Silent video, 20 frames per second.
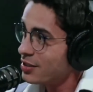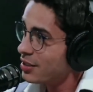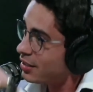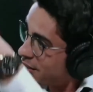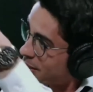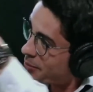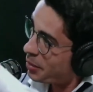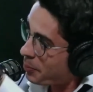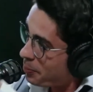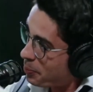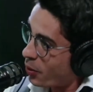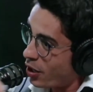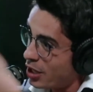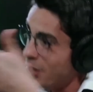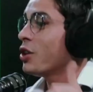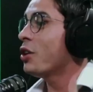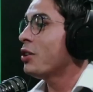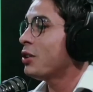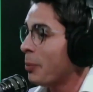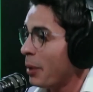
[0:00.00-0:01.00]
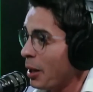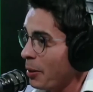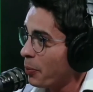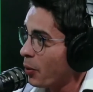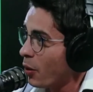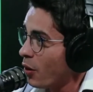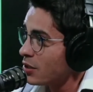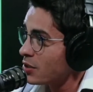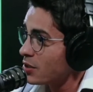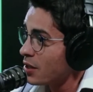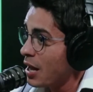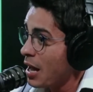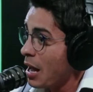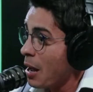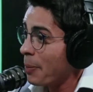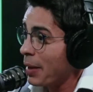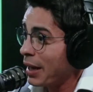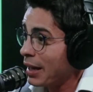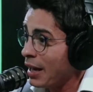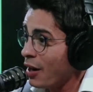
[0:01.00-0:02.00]
você também pode, eu também posso.
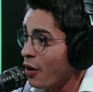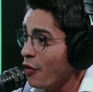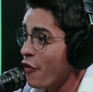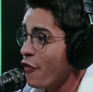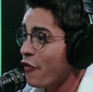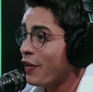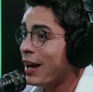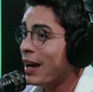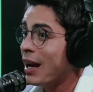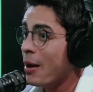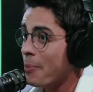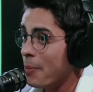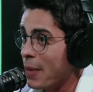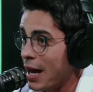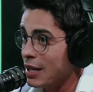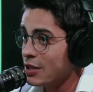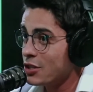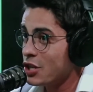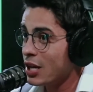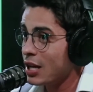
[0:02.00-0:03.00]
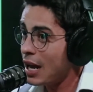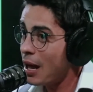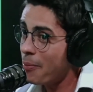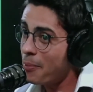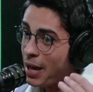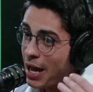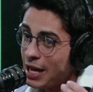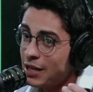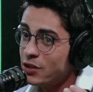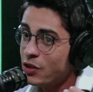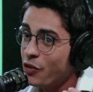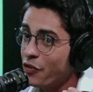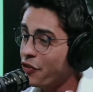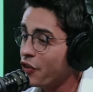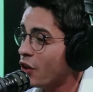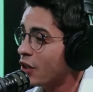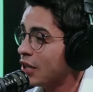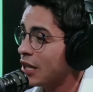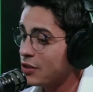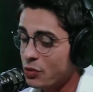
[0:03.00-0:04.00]
Para que, que eu vou ficar na média? Na média, no
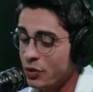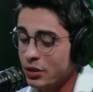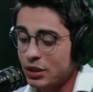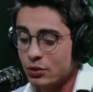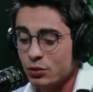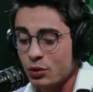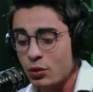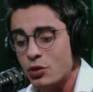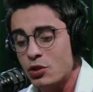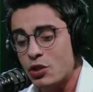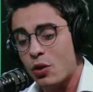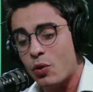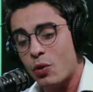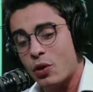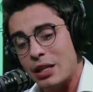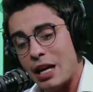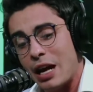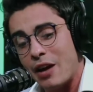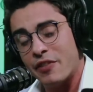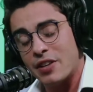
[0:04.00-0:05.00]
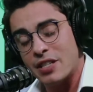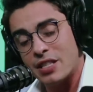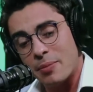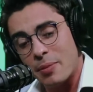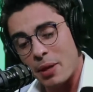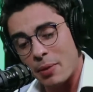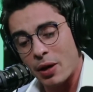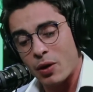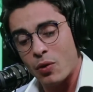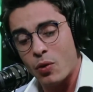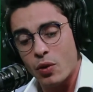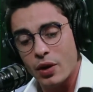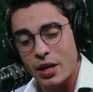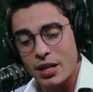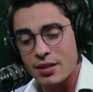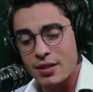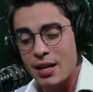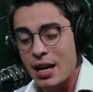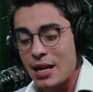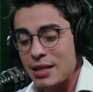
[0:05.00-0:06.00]
final das contas, é todo dia acordar, fazer a mesma
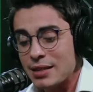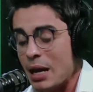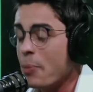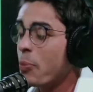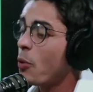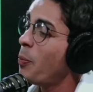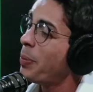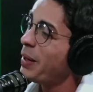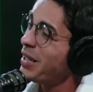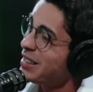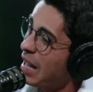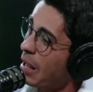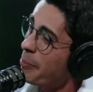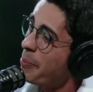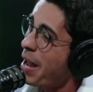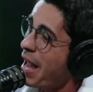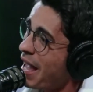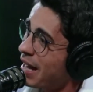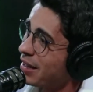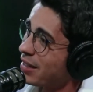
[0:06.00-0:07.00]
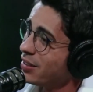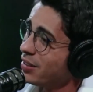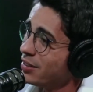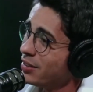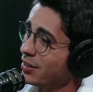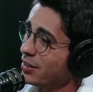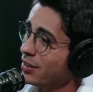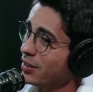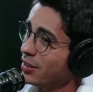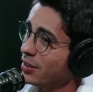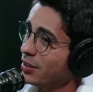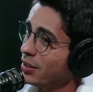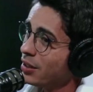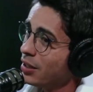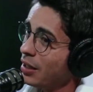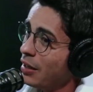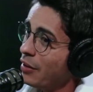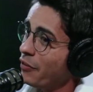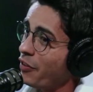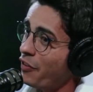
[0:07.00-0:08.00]
coisa, sabe? Cumprir tabela.
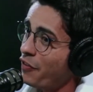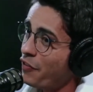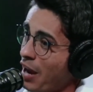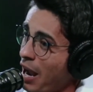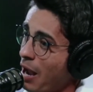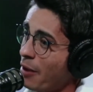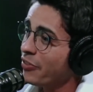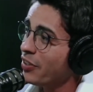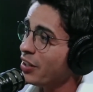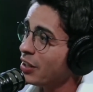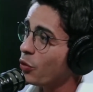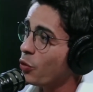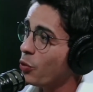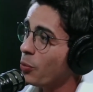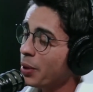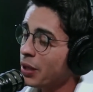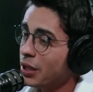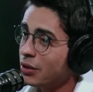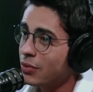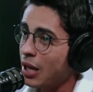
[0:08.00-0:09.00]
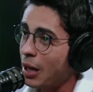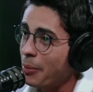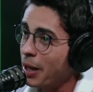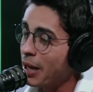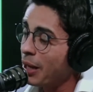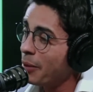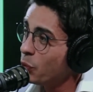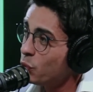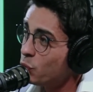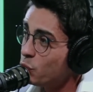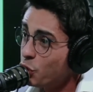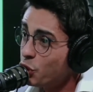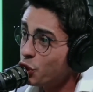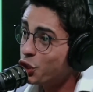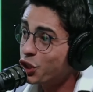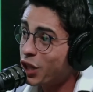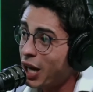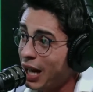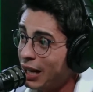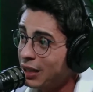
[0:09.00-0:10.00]
Viver a vida cumprindo tabela é muito
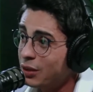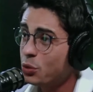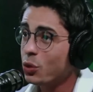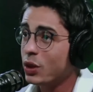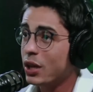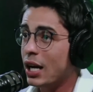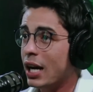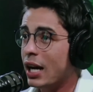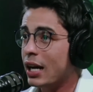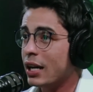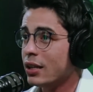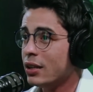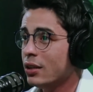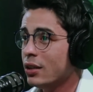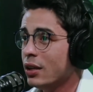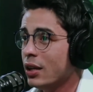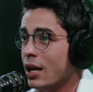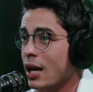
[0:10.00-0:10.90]
chato, cara.